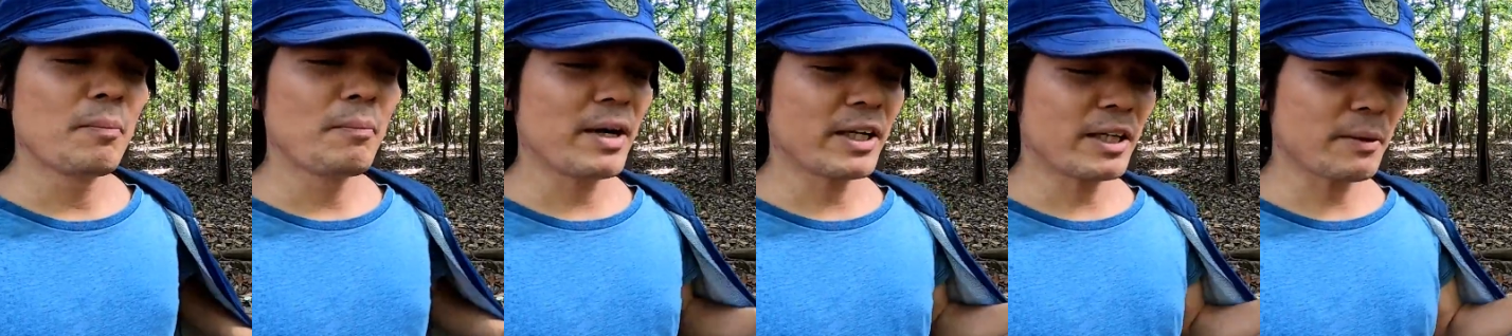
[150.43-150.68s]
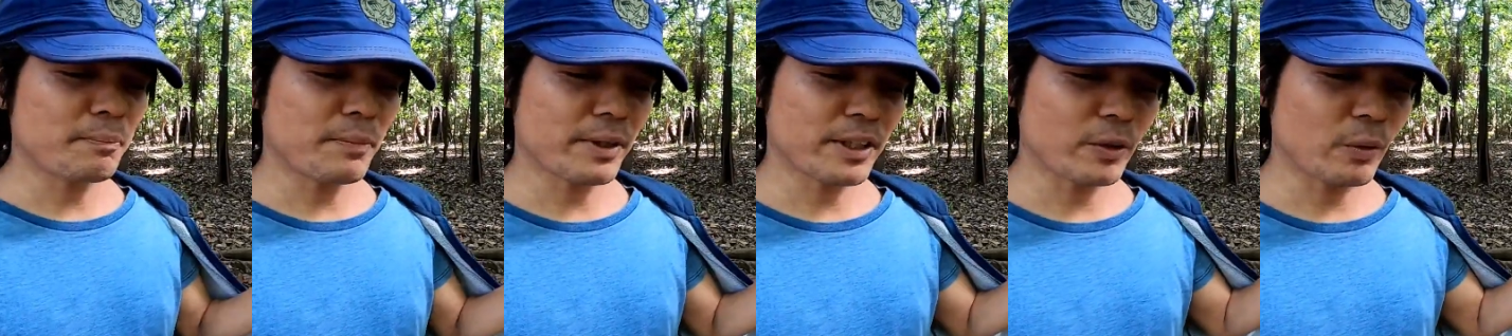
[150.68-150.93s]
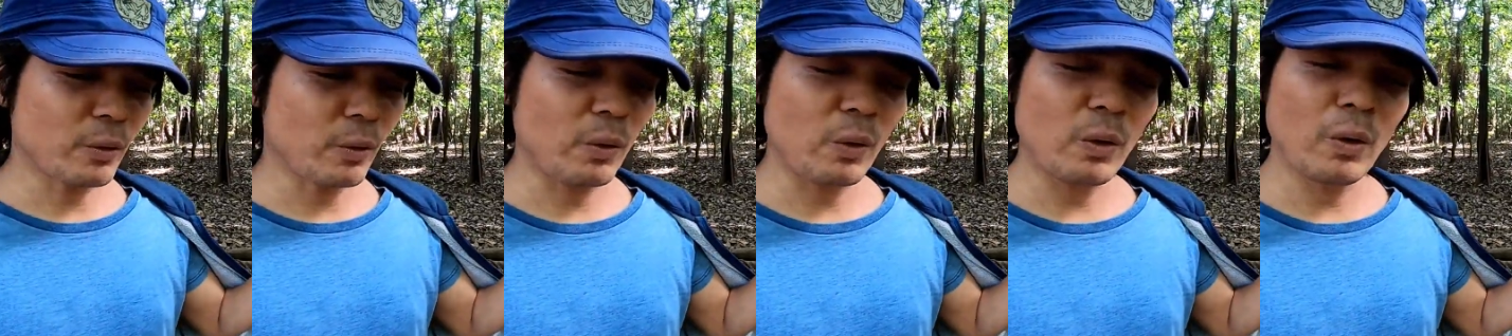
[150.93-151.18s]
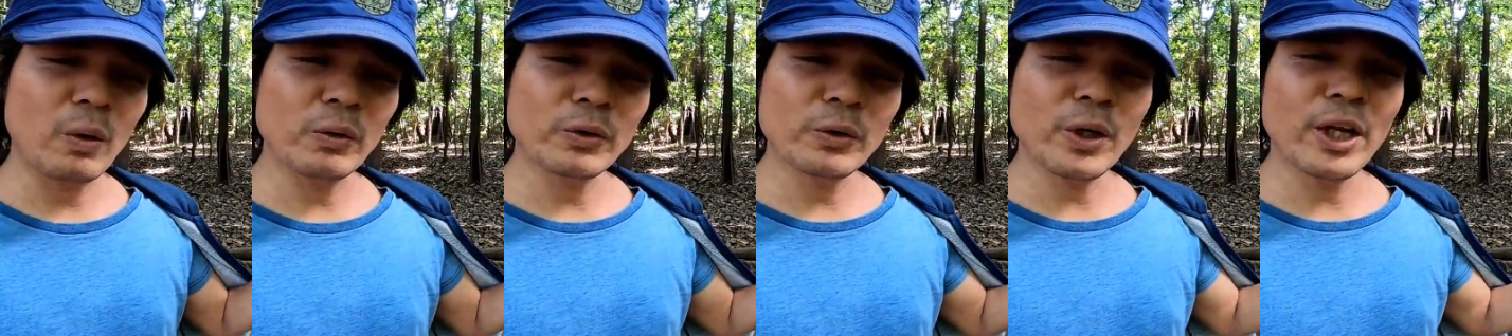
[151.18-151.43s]
まあ、やっぱり
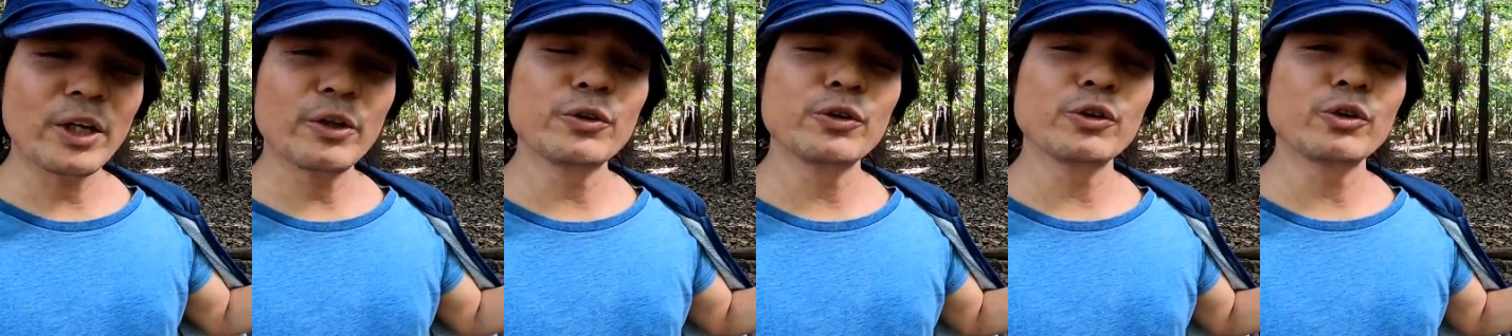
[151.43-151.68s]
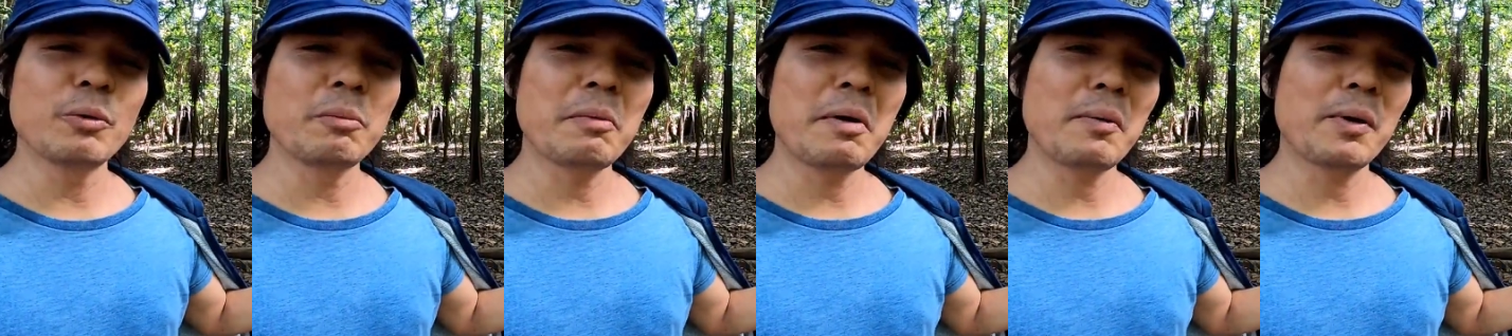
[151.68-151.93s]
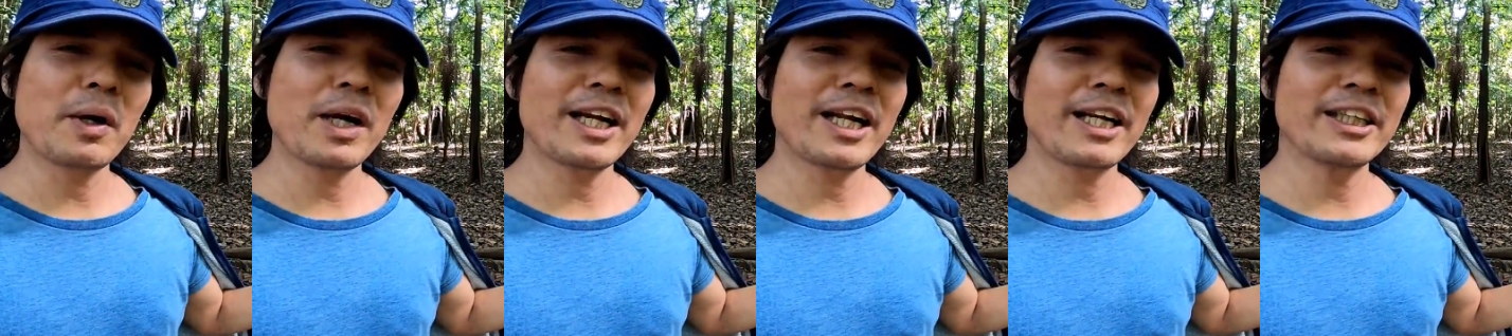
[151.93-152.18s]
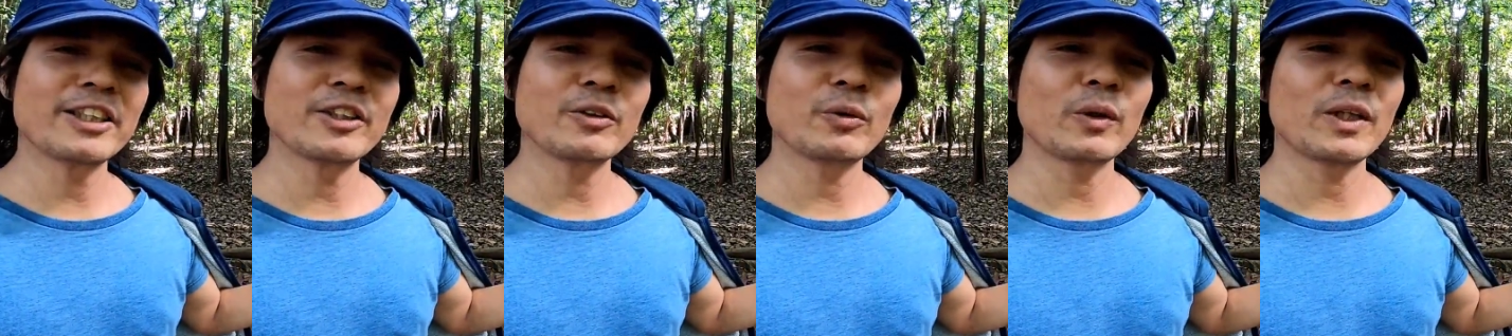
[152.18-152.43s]
このね、ルールを守ら
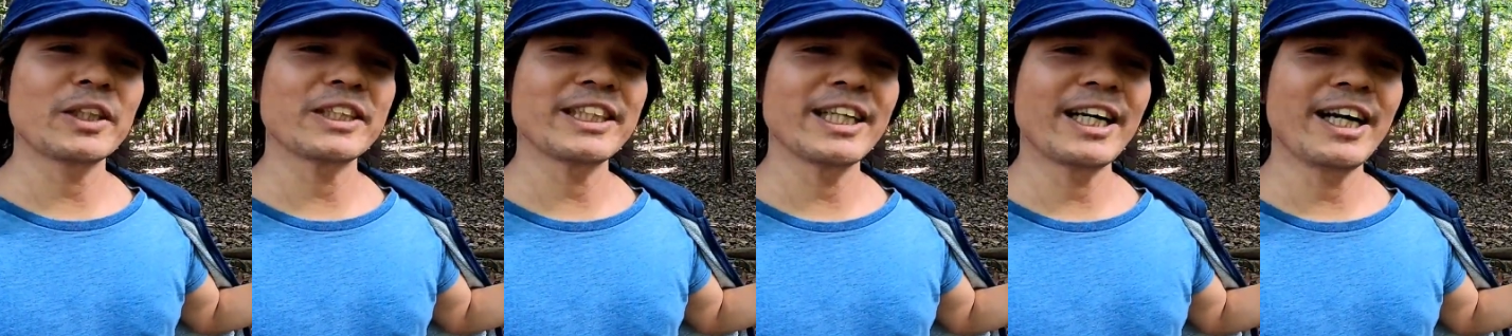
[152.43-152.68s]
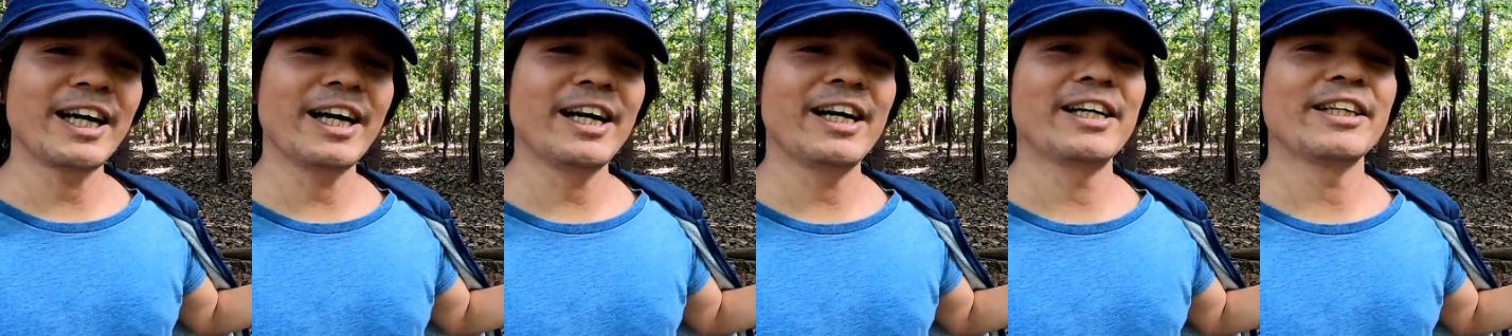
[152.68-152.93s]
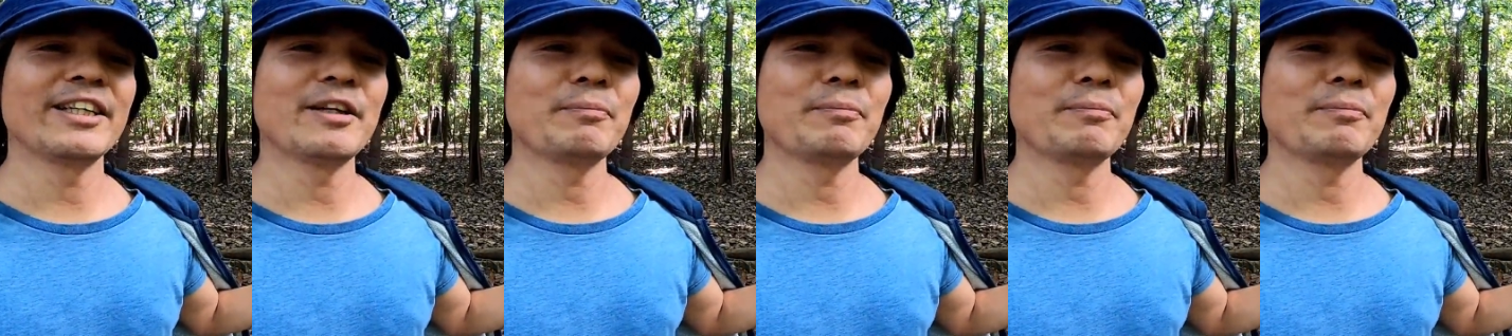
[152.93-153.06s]
ない人たちが、